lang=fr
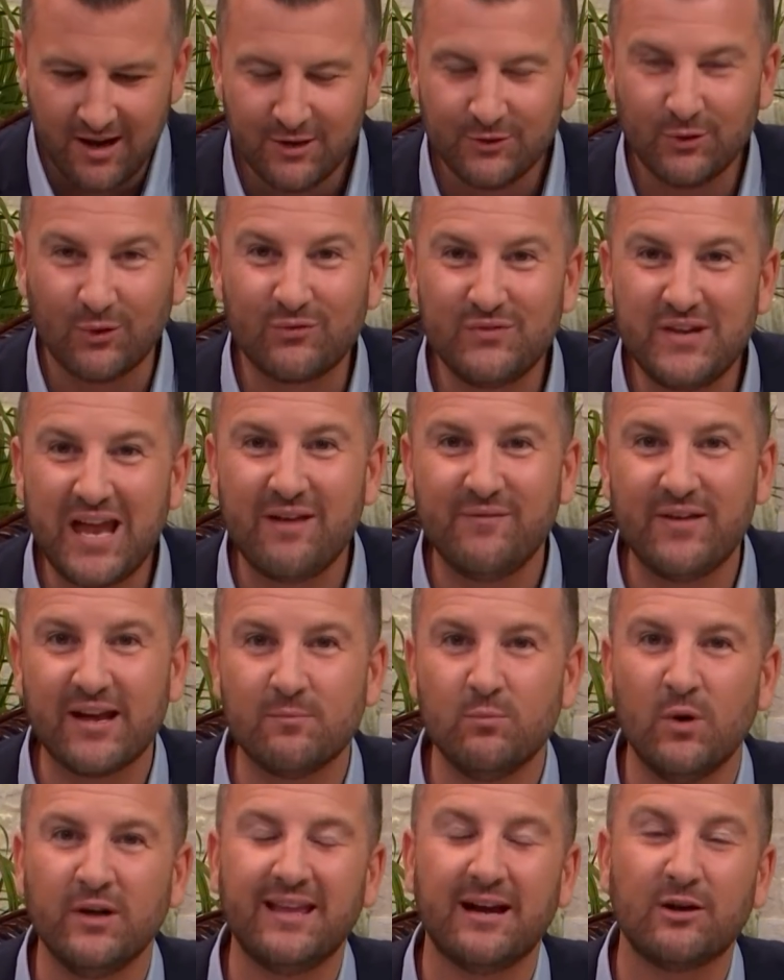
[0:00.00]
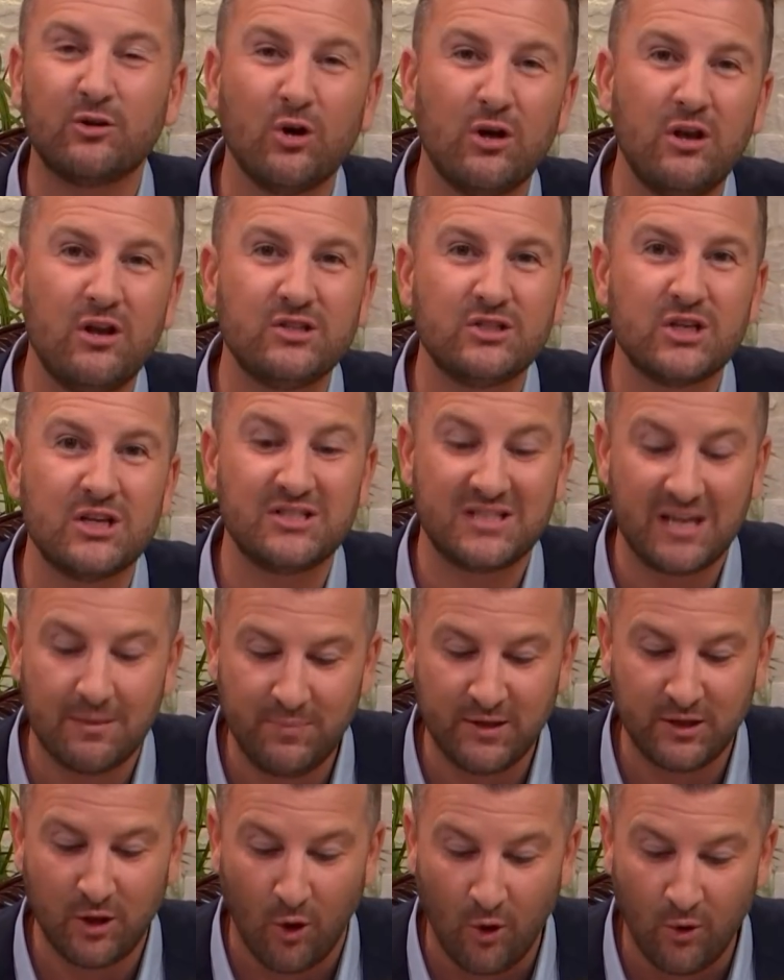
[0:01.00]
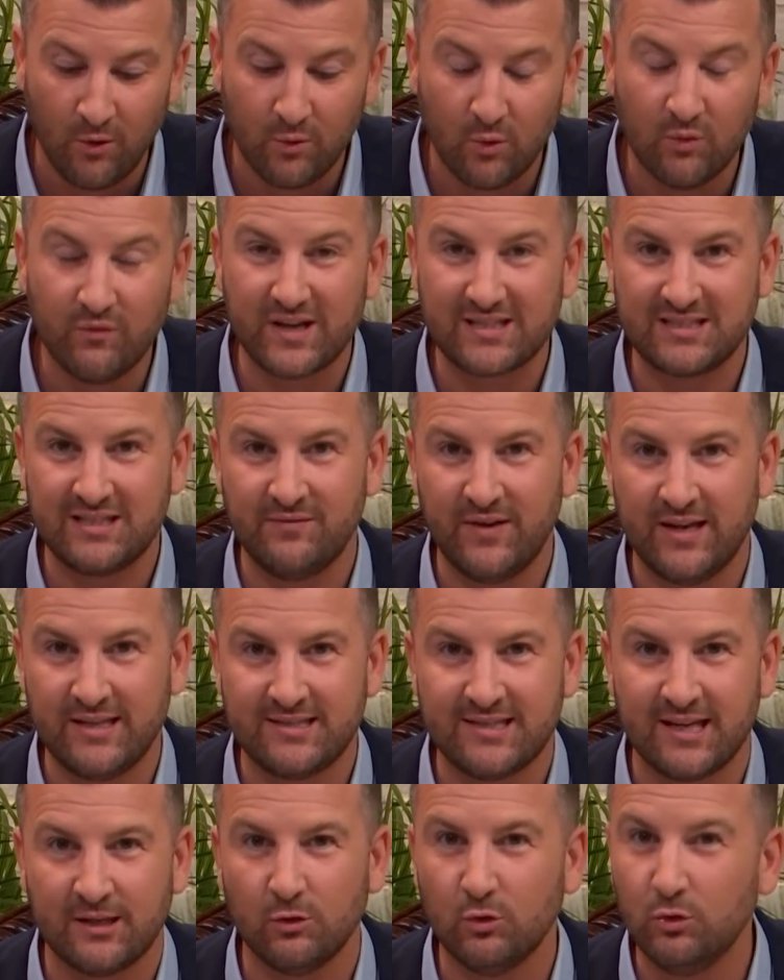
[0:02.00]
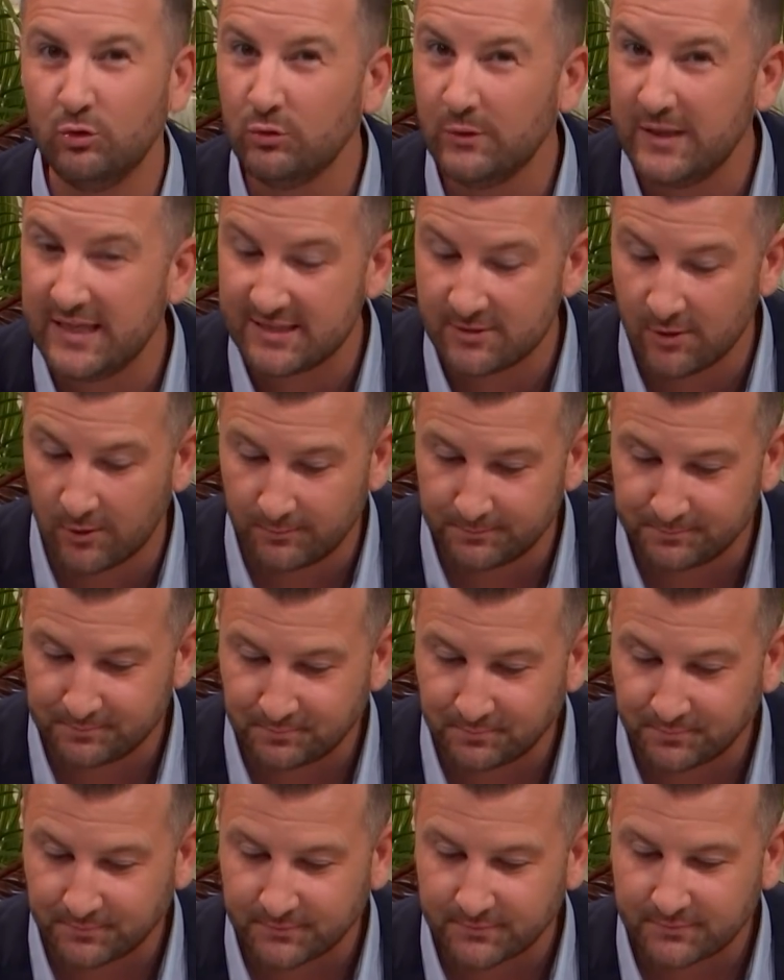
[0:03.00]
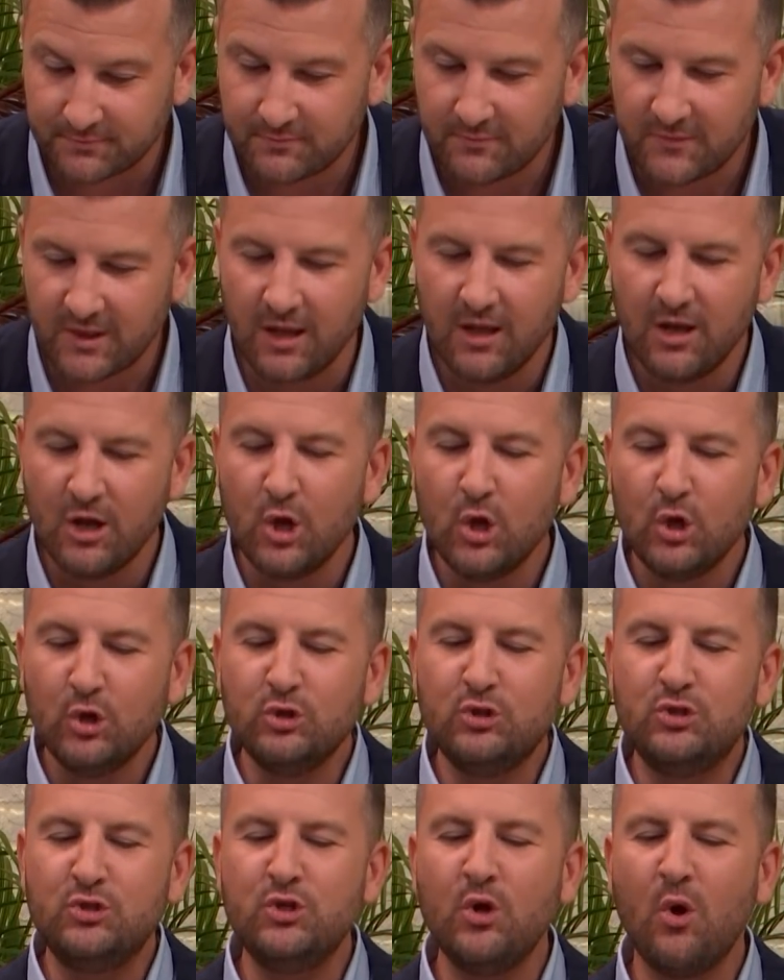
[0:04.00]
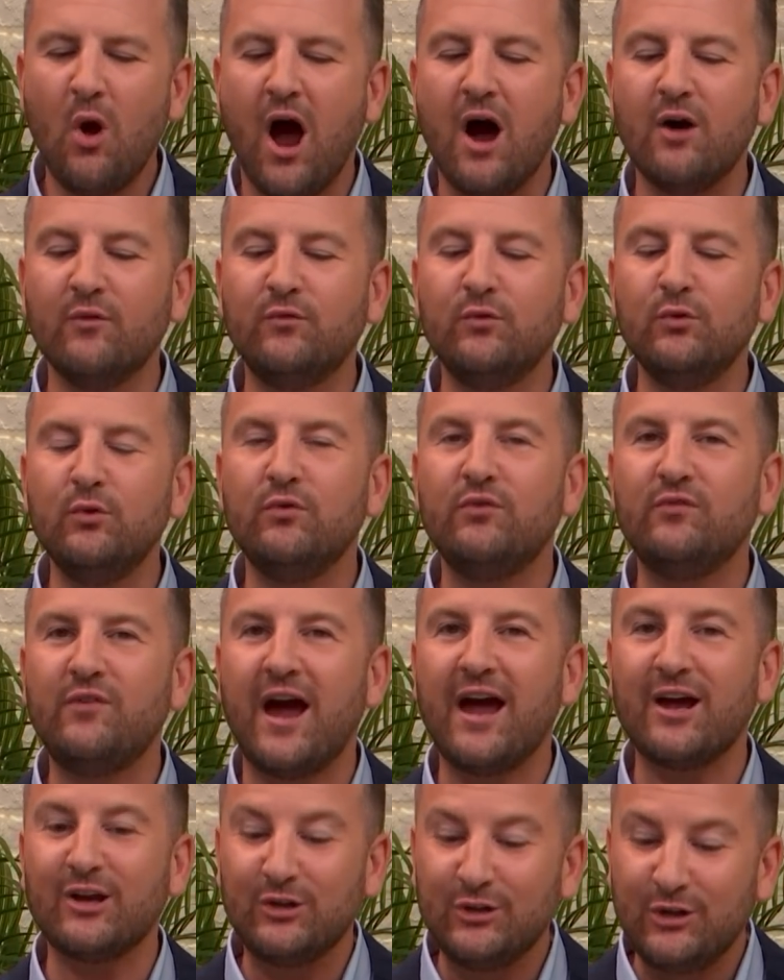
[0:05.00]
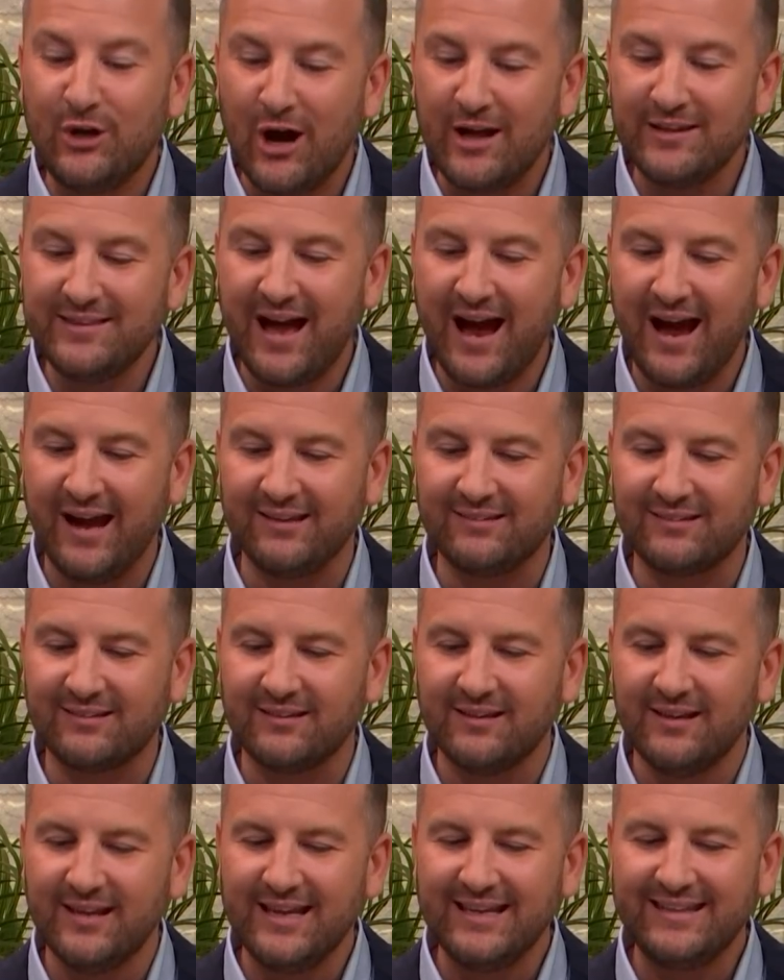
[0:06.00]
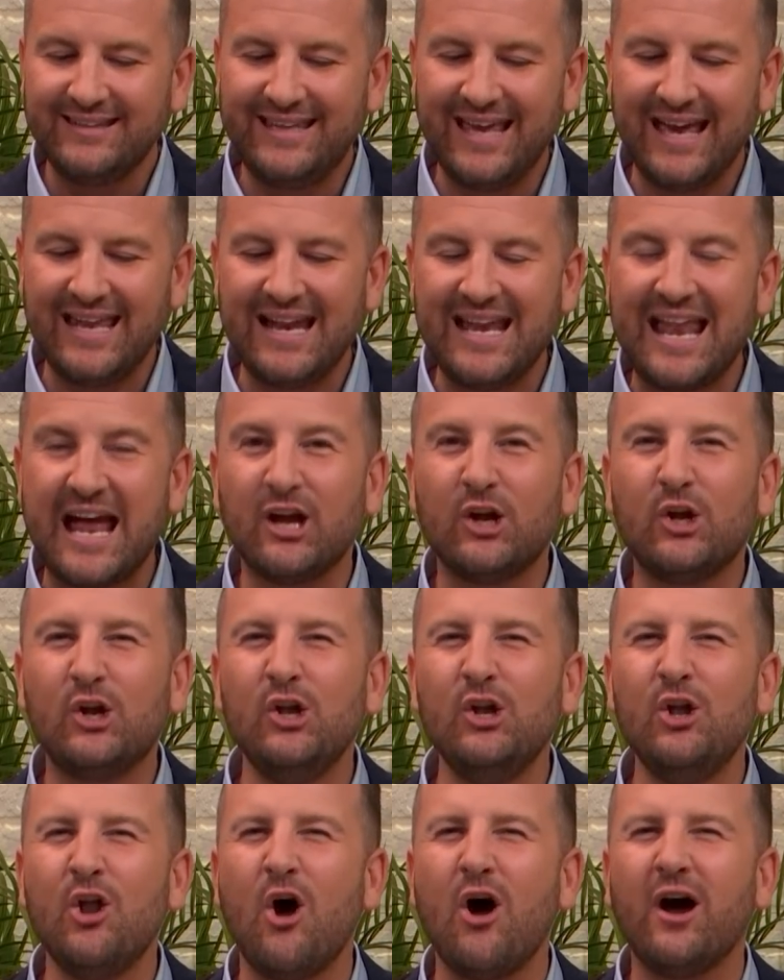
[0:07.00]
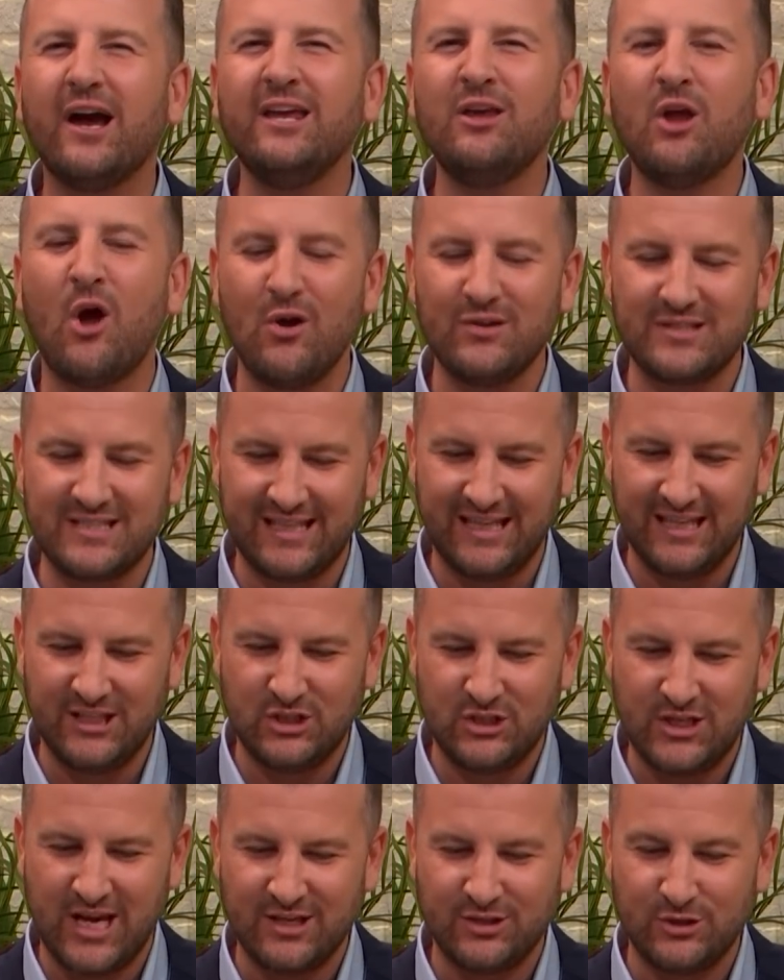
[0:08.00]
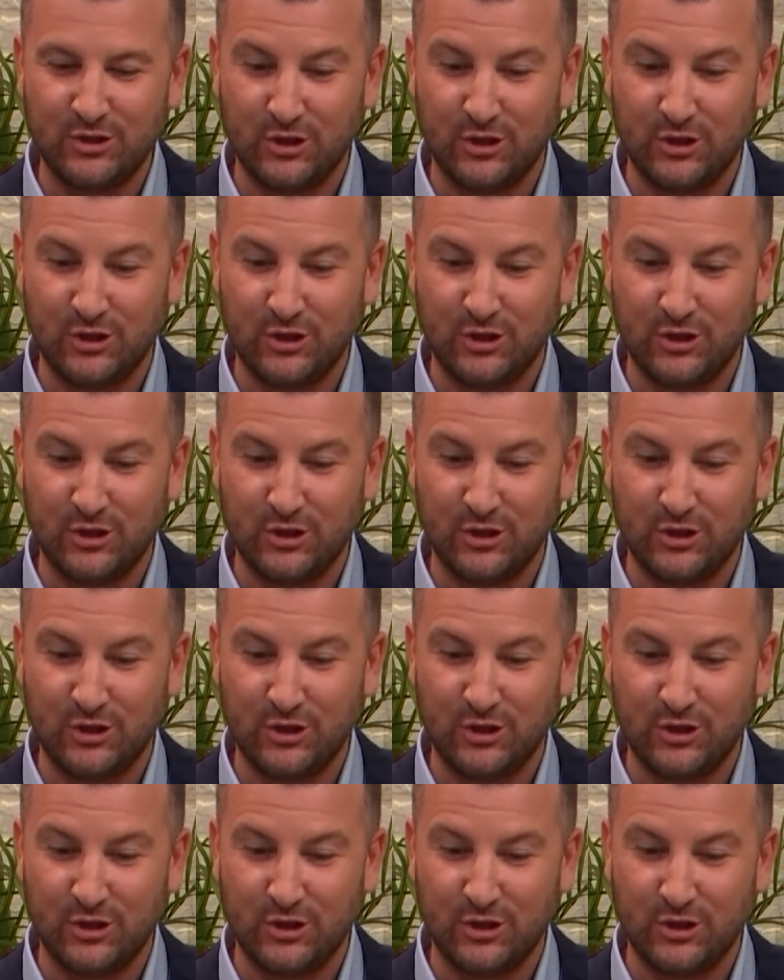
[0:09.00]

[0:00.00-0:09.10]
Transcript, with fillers: Donc venez avec moi dans Colossiens chapitre 1 au verset 27 où nous lisons Dieu a voulu faire connaître quelle est la glorieuse richesse